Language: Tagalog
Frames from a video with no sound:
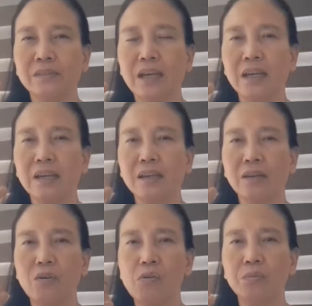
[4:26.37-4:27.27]
dye
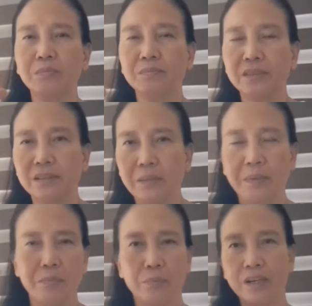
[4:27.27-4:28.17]
comb na
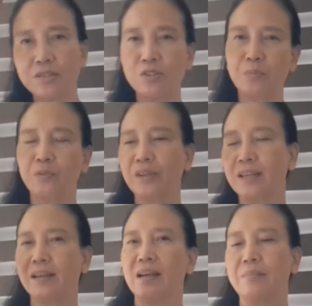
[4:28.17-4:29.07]
may brush yung pong
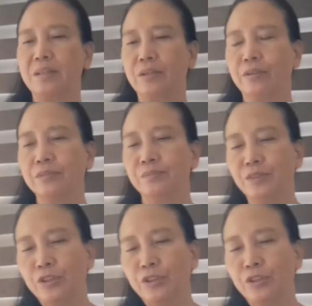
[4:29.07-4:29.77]
ginagamit ko.